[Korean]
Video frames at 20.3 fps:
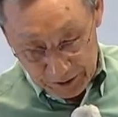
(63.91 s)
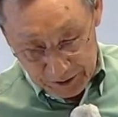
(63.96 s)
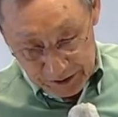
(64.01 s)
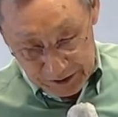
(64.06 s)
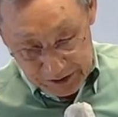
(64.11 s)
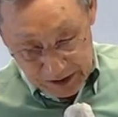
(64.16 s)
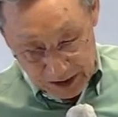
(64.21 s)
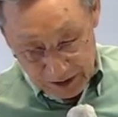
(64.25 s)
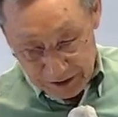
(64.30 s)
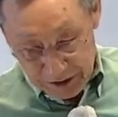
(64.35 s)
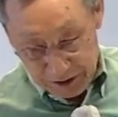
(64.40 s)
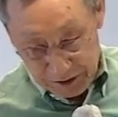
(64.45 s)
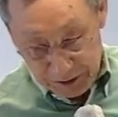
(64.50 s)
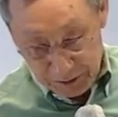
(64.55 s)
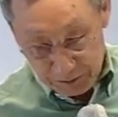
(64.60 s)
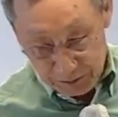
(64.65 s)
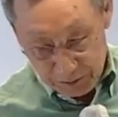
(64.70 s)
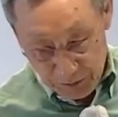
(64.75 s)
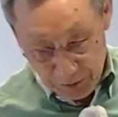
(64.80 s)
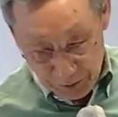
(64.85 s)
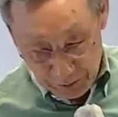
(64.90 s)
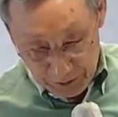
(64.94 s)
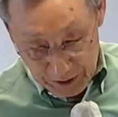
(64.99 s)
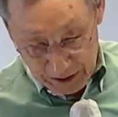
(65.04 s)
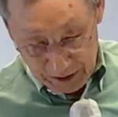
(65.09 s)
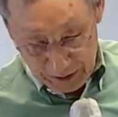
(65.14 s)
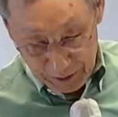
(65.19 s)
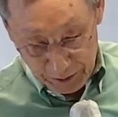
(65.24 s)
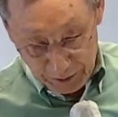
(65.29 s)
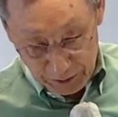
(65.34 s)
사실은
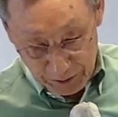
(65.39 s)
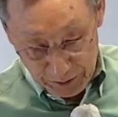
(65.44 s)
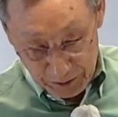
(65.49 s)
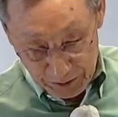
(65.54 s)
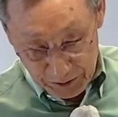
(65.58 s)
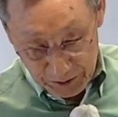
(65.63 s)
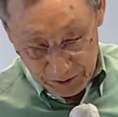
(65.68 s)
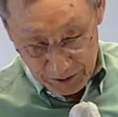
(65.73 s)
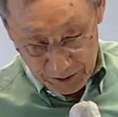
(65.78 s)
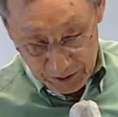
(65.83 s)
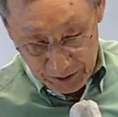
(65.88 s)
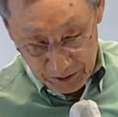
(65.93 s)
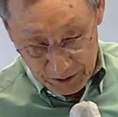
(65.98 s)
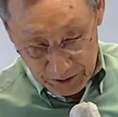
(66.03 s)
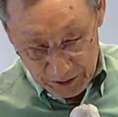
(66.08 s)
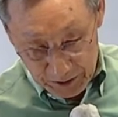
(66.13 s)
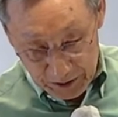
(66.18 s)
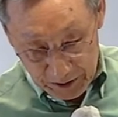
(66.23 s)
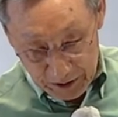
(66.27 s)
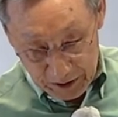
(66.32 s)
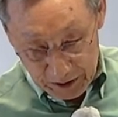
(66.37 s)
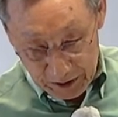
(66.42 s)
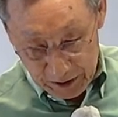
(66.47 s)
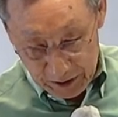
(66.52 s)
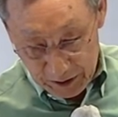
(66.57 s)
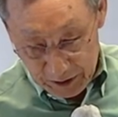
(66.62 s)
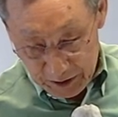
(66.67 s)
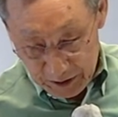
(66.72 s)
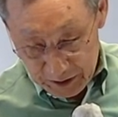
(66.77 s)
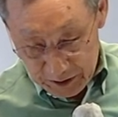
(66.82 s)
못 해요.
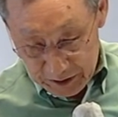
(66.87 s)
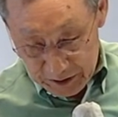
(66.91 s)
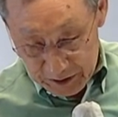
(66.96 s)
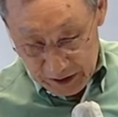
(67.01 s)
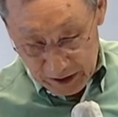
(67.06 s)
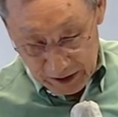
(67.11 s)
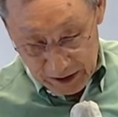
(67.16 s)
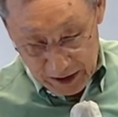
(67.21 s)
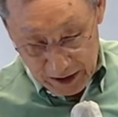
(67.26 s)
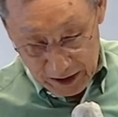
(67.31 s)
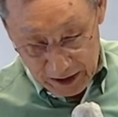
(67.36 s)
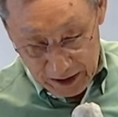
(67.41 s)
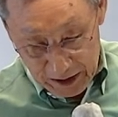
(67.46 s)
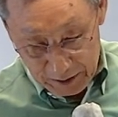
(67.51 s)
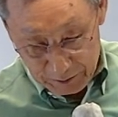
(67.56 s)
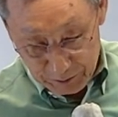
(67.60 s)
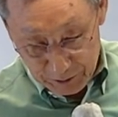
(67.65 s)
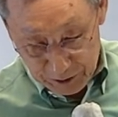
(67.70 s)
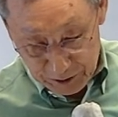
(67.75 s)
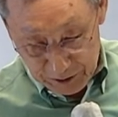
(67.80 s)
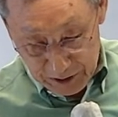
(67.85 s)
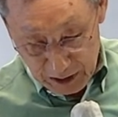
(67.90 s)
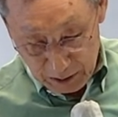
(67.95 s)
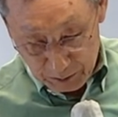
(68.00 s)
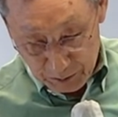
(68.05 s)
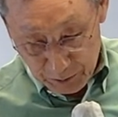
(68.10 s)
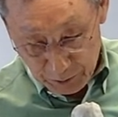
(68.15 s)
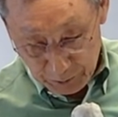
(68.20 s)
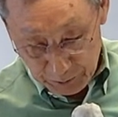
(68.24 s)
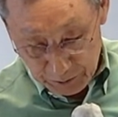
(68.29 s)
아, 제가 한번
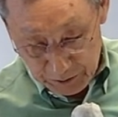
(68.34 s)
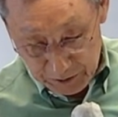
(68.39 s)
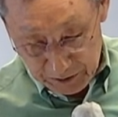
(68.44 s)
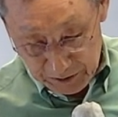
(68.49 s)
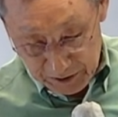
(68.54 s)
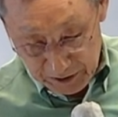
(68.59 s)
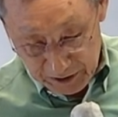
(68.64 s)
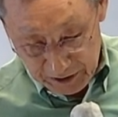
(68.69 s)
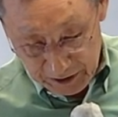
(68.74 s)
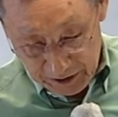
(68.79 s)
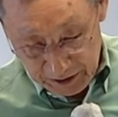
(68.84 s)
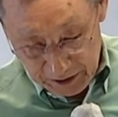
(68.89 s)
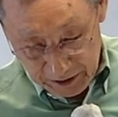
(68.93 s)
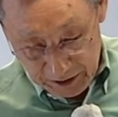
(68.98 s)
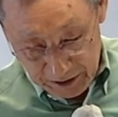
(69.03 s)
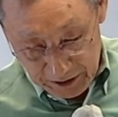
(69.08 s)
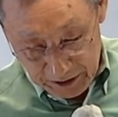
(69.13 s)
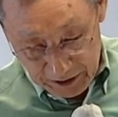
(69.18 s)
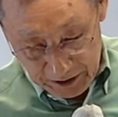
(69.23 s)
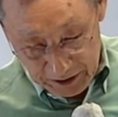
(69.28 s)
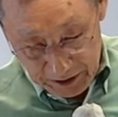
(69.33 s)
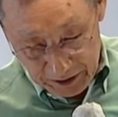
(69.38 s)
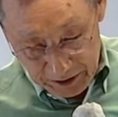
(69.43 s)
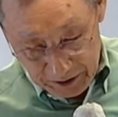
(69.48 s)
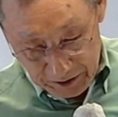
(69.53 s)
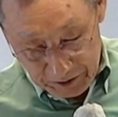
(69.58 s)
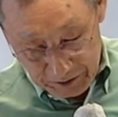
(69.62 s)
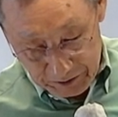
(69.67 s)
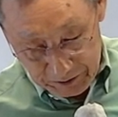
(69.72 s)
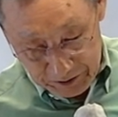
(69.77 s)
딱 보여드릴게.
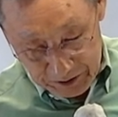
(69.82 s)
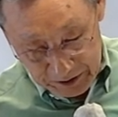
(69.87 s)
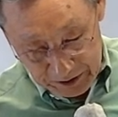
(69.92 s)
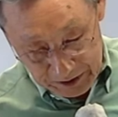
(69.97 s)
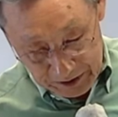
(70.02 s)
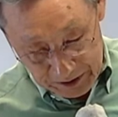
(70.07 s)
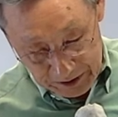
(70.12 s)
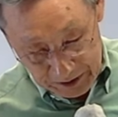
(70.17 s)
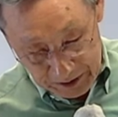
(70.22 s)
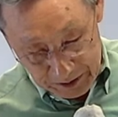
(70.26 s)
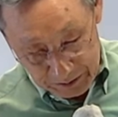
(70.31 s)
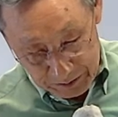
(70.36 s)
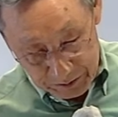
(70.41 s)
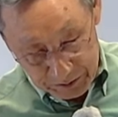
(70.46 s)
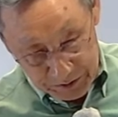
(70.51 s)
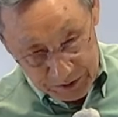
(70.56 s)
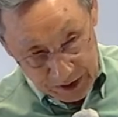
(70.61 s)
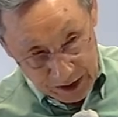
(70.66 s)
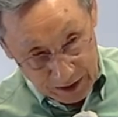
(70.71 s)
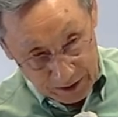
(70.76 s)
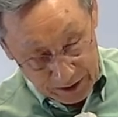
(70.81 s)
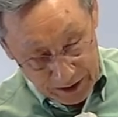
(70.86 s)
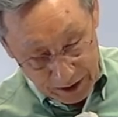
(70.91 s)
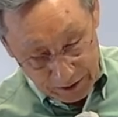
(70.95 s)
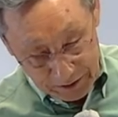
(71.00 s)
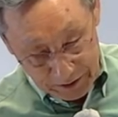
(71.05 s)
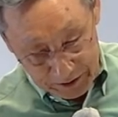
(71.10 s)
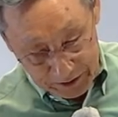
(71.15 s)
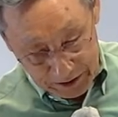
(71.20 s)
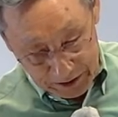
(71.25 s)
여러분
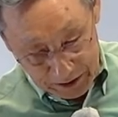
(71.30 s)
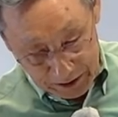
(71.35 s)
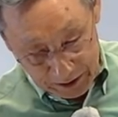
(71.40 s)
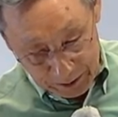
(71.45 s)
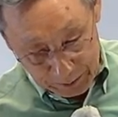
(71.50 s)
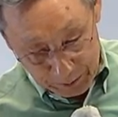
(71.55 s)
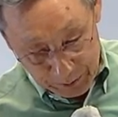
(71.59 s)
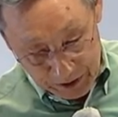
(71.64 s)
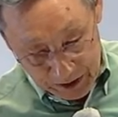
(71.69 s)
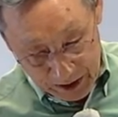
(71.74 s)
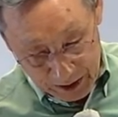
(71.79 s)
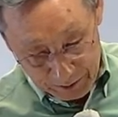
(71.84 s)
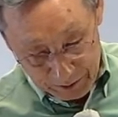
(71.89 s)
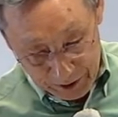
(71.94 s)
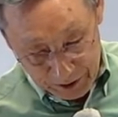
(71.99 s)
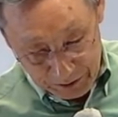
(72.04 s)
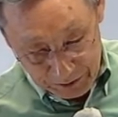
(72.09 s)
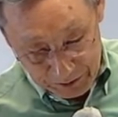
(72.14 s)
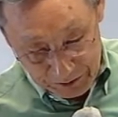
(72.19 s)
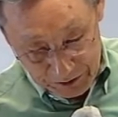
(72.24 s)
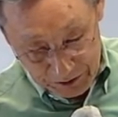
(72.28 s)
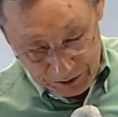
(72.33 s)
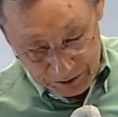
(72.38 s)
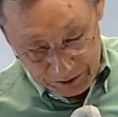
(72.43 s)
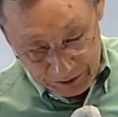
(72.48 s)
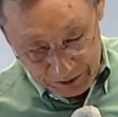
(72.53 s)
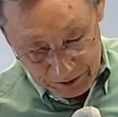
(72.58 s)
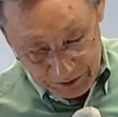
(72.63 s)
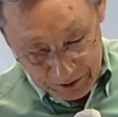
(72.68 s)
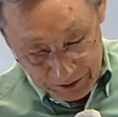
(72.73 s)
생각을 깊이
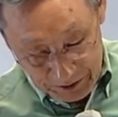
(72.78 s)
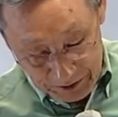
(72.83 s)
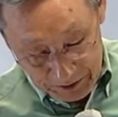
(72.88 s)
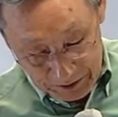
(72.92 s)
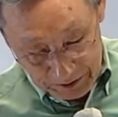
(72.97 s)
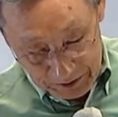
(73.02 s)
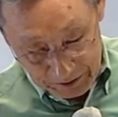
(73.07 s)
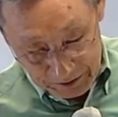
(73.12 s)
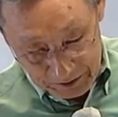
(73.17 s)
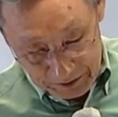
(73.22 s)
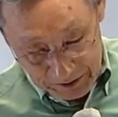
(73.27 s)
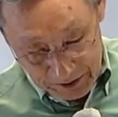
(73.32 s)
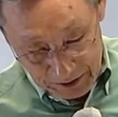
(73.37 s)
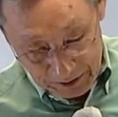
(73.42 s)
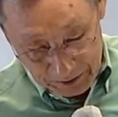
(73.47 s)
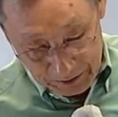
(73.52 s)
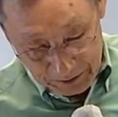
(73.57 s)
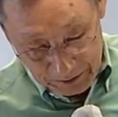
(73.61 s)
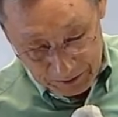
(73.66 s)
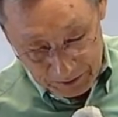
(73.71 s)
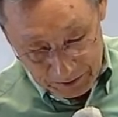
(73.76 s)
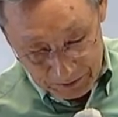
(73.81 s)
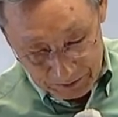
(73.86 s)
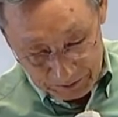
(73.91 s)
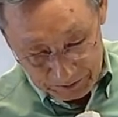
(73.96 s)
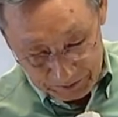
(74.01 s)
하면서 들으세요.